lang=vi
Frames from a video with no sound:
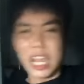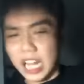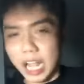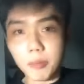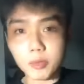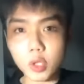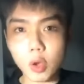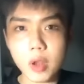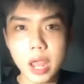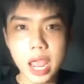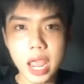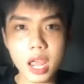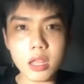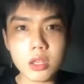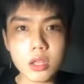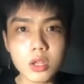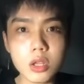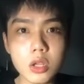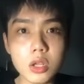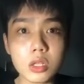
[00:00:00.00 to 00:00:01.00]
thằng chó đẻ
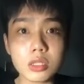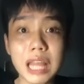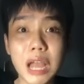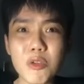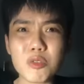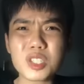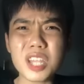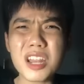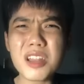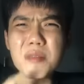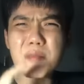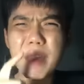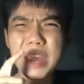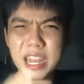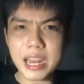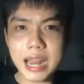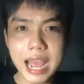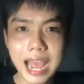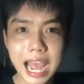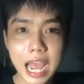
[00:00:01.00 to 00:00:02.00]
tao xin
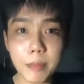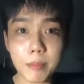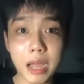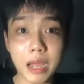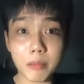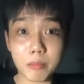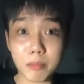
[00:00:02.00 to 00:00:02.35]
mày ra bà